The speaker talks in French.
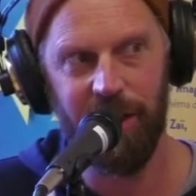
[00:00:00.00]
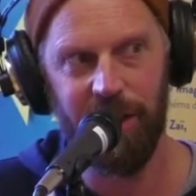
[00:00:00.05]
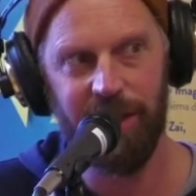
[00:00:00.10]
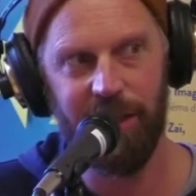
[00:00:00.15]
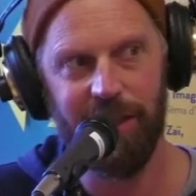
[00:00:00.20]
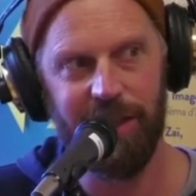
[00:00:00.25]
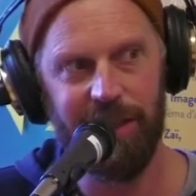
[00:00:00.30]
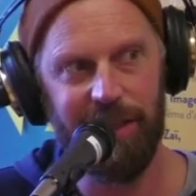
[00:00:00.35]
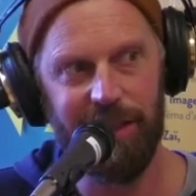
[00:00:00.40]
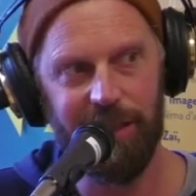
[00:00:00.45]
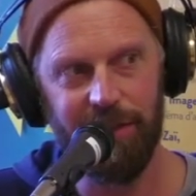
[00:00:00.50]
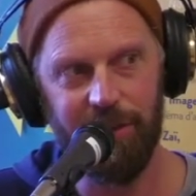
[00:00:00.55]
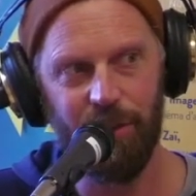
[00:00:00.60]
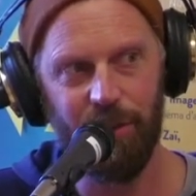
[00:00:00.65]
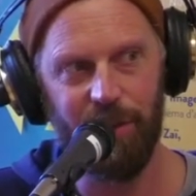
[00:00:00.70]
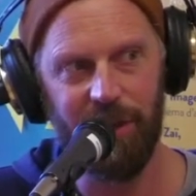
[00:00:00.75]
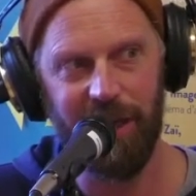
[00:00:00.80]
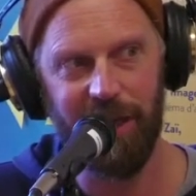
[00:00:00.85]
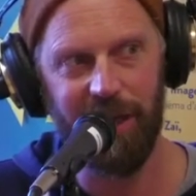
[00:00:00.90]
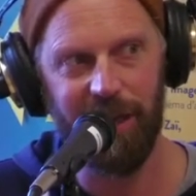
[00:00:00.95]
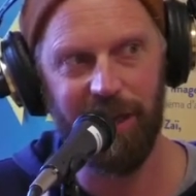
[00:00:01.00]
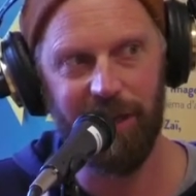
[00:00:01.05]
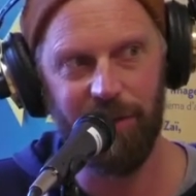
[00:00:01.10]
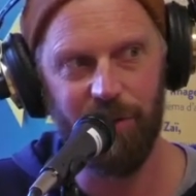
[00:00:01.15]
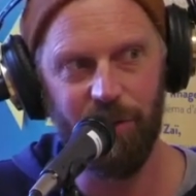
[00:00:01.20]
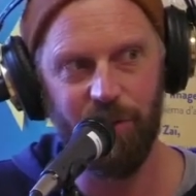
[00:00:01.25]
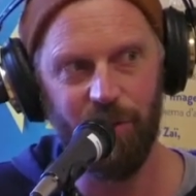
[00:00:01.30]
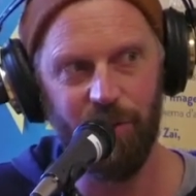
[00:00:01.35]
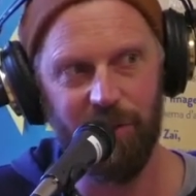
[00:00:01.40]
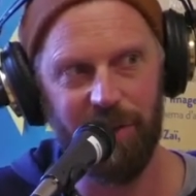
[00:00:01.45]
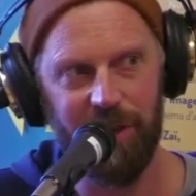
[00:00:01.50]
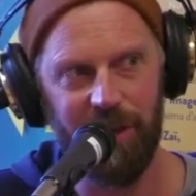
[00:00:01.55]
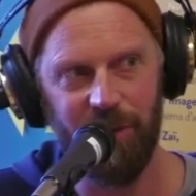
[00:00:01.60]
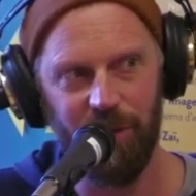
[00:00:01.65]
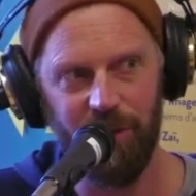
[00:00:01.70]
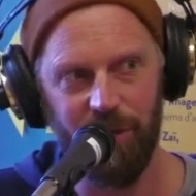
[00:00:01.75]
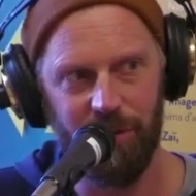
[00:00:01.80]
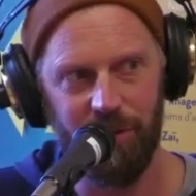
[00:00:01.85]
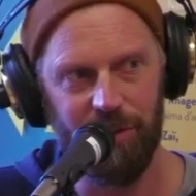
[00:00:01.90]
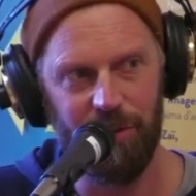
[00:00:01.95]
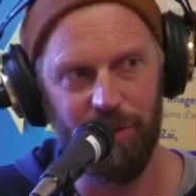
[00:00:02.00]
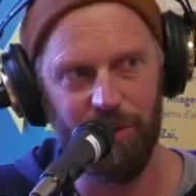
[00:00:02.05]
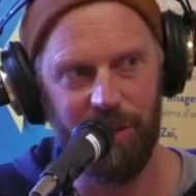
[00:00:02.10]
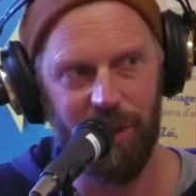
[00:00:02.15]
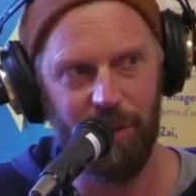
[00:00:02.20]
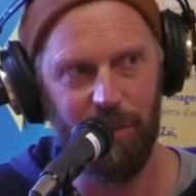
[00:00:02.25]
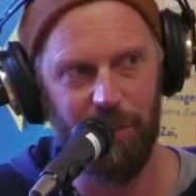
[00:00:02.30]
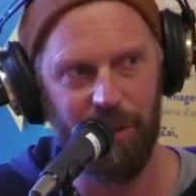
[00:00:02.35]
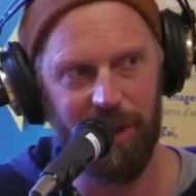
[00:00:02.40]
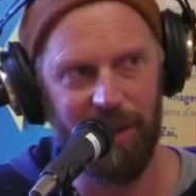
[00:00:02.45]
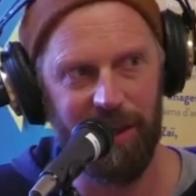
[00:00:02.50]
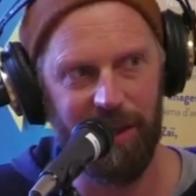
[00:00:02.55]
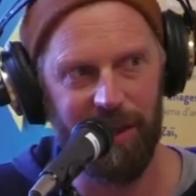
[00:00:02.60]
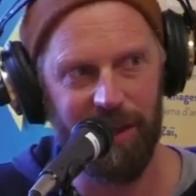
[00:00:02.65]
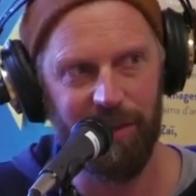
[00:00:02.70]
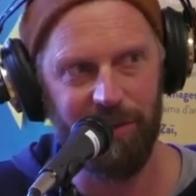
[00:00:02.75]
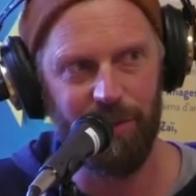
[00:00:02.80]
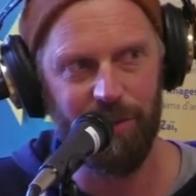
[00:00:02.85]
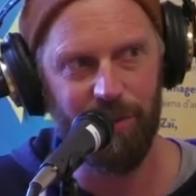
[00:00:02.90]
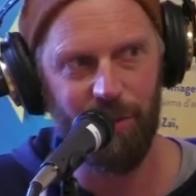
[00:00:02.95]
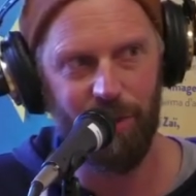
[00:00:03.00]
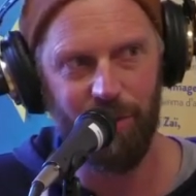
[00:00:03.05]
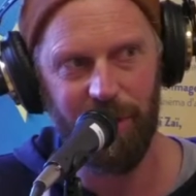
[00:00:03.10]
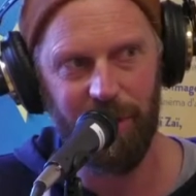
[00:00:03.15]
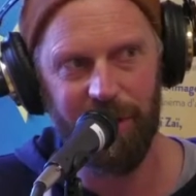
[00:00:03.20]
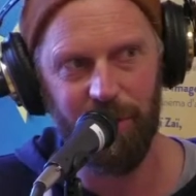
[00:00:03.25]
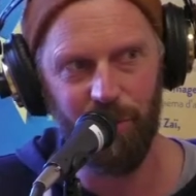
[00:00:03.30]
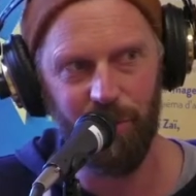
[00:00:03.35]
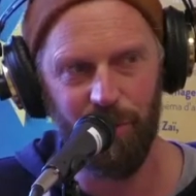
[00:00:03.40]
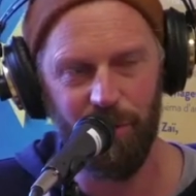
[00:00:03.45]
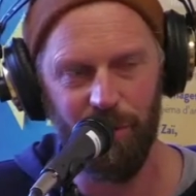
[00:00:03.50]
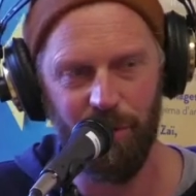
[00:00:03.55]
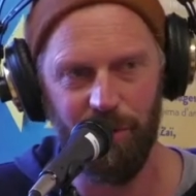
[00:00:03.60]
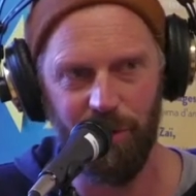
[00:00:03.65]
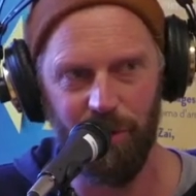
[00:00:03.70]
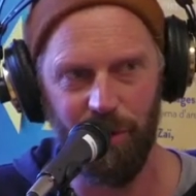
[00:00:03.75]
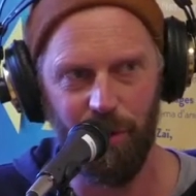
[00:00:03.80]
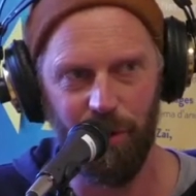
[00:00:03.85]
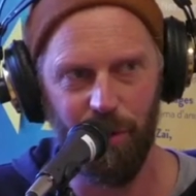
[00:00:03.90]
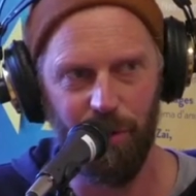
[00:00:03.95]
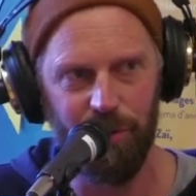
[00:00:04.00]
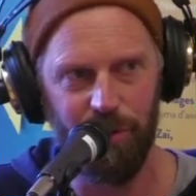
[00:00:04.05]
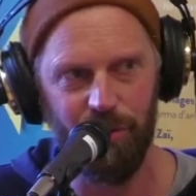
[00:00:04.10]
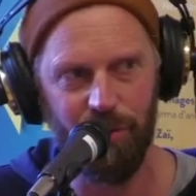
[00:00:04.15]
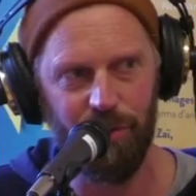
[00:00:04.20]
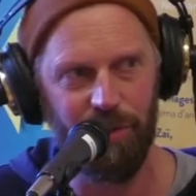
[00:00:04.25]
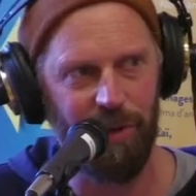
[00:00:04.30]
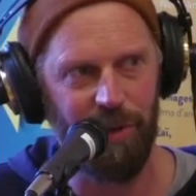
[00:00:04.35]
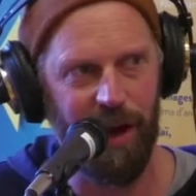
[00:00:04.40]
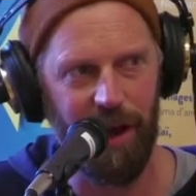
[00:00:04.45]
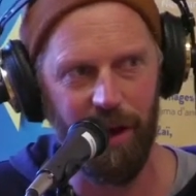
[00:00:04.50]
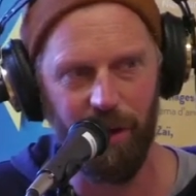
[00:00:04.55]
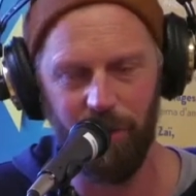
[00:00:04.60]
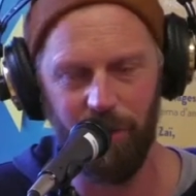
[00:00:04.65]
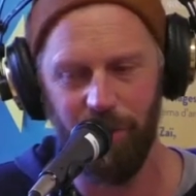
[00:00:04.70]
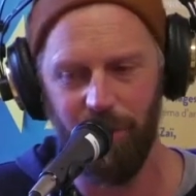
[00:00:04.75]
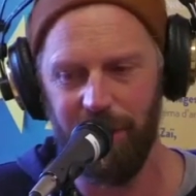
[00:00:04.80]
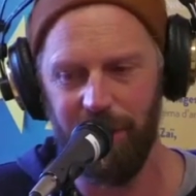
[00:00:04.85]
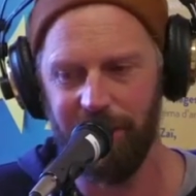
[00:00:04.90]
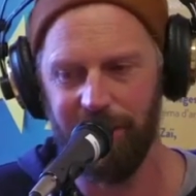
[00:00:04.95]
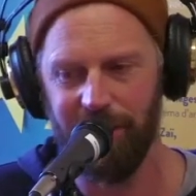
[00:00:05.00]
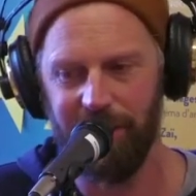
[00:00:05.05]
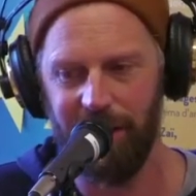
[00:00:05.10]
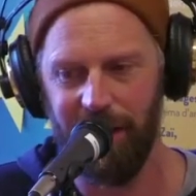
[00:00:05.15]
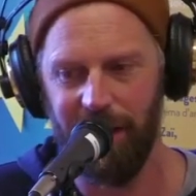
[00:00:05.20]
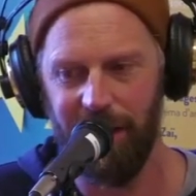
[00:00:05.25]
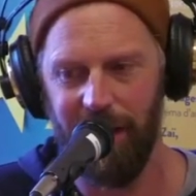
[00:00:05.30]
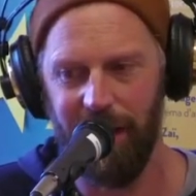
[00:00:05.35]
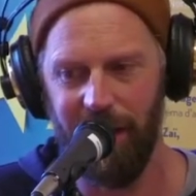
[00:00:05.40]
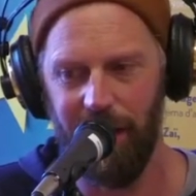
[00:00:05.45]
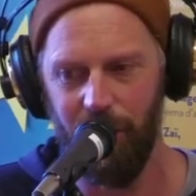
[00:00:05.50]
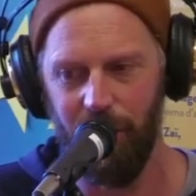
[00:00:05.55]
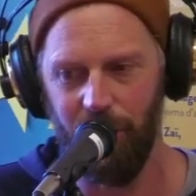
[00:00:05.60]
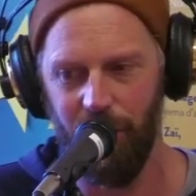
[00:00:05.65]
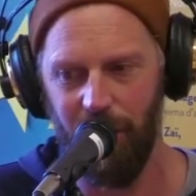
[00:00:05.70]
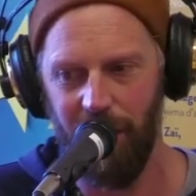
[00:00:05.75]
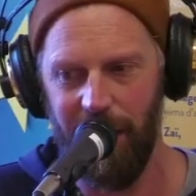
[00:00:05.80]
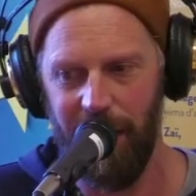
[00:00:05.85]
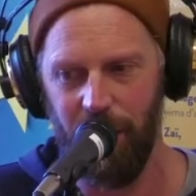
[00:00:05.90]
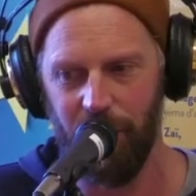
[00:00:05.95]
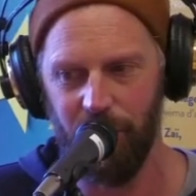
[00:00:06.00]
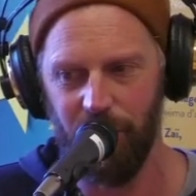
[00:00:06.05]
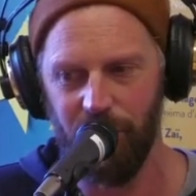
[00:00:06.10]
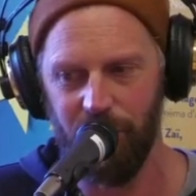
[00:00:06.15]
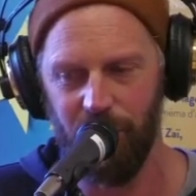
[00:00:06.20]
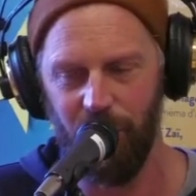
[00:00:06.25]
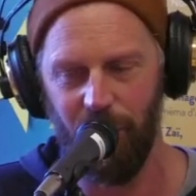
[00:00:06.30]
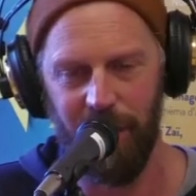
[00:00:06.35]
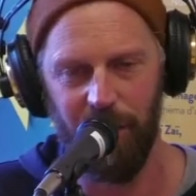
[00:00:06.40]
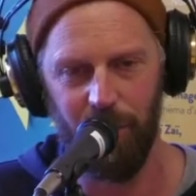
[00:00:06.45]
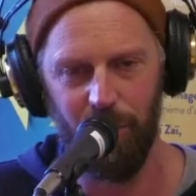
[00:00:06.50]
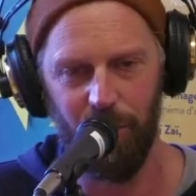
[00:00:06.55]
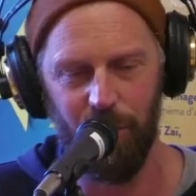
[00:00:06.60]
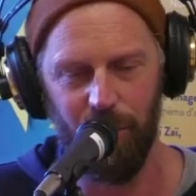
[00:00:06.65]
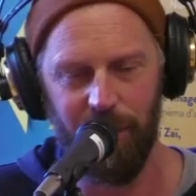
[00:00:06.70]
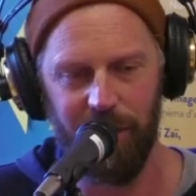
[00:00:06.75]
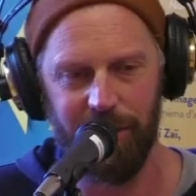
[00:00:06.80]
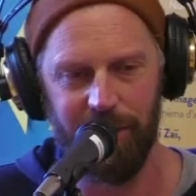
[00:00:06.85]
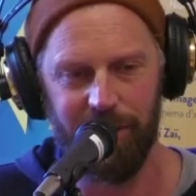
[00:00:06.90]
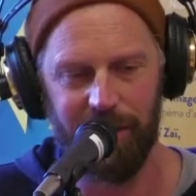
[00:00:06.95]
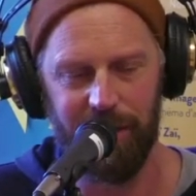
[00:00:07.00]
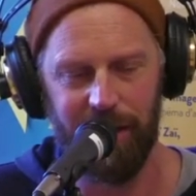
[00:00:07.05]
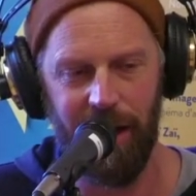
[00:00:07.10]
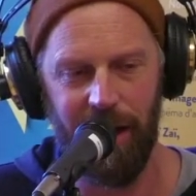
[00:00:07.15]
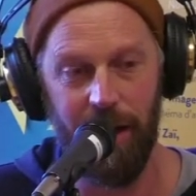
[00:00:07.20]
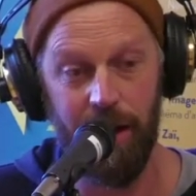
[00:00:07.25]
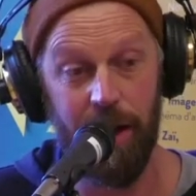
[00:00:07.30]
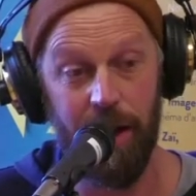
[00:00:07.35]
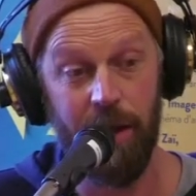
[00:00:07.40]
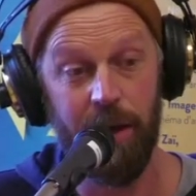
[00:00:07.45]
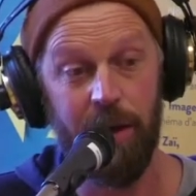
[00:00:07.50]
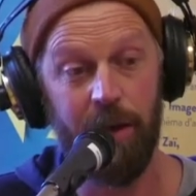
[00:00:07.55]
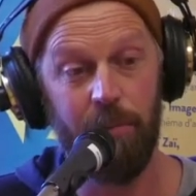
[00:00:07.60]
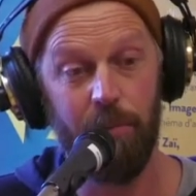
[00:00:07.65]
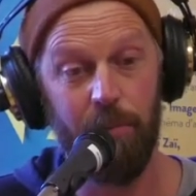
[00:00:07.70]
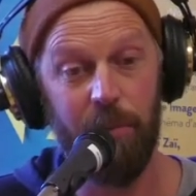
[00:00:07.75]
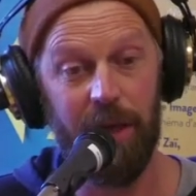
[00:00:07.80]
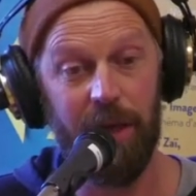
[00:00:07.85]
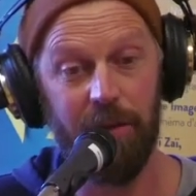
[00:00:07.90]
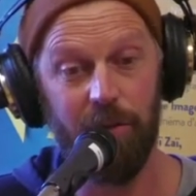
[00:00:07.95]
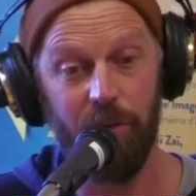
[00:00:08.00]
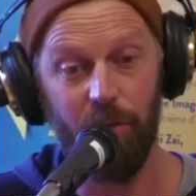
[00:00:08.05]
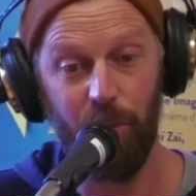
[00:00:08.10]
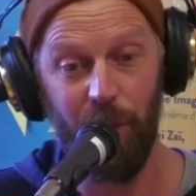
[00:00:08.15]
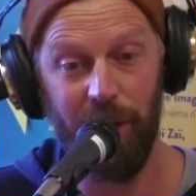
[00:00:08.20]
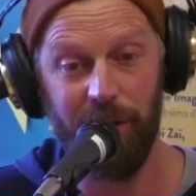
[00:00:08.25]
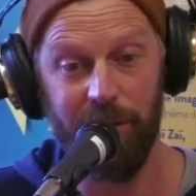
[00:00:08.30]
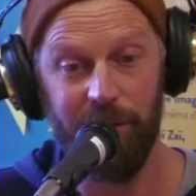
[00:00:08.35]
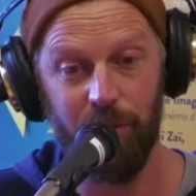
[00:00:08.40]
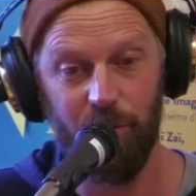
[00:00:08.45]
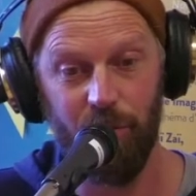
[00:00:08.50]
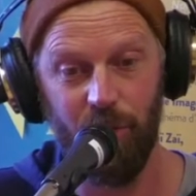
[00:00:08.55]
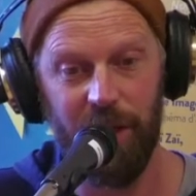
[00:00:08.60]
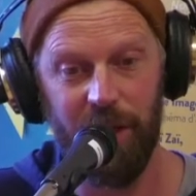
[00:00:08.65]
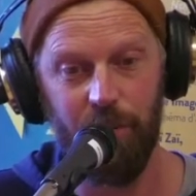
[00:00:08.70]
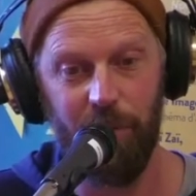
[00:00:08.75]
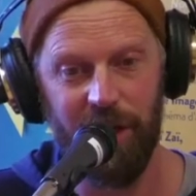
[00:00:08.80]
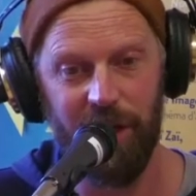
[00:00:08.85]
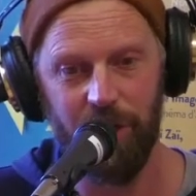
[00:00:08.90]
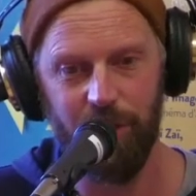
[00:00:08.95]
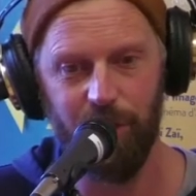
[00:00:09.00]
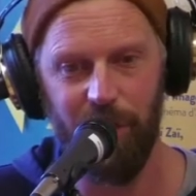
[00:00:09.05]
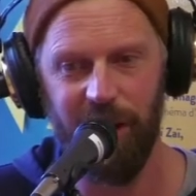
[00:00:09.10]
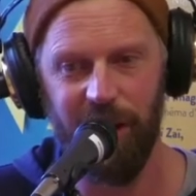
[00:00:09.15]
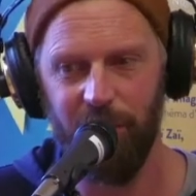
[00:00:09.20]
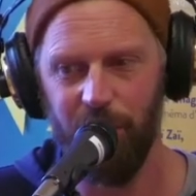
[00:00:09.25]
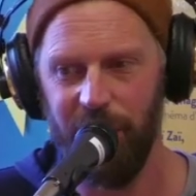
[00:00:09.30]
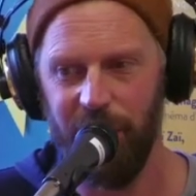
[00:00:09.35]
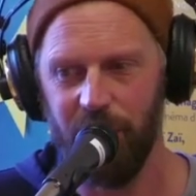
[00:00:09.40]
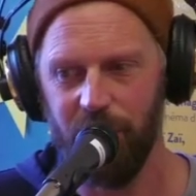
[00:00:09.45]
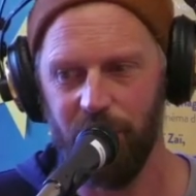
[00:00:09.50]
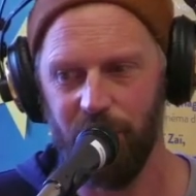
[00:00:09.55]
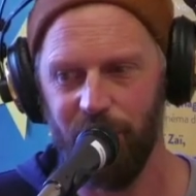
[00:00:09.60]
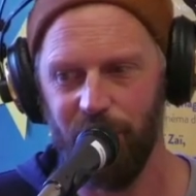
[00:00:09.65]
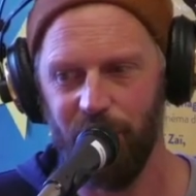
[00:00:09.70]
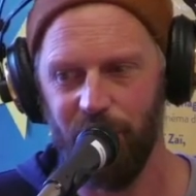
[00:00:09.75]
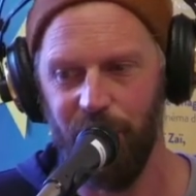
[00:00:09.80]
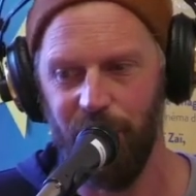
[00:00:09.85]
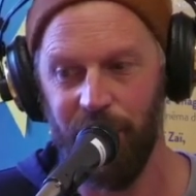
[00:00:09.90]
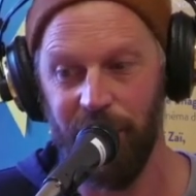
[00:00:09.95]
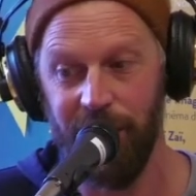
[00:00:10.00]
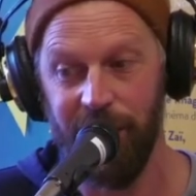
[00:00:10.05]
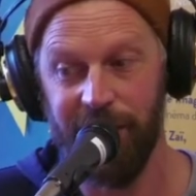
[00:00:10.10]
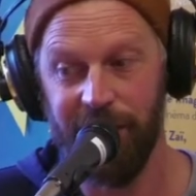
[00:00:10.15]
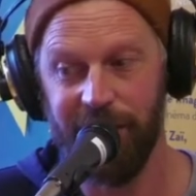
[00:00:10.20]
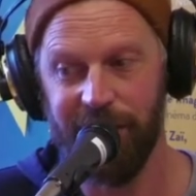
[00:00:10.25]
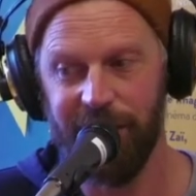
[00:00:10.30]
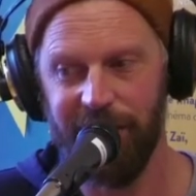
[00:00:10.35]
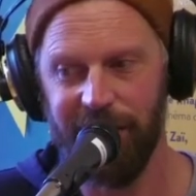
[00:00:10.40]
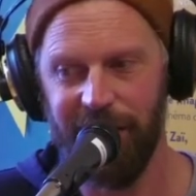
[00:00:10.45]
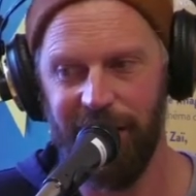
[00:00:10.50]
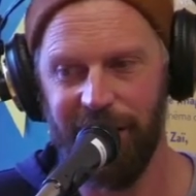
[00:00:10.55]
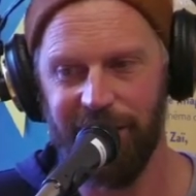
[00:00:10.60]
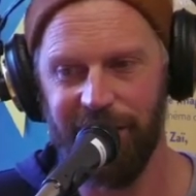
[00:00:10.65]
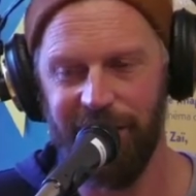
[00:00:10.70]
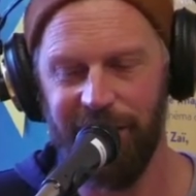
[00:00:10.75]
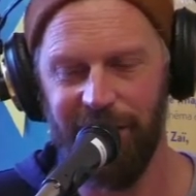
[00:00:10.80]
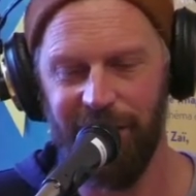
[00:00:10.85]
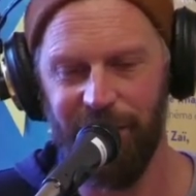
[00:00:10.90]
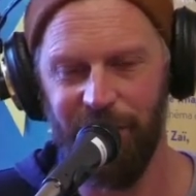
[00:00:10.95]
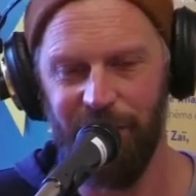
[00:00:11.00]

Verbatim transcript: qui se crée sous ses, pieds, sur les murs, euh, autour de la rue, etc., dans la rue, sur les murs, etc., mais sur le principe de l'image par image. Donc c'était assez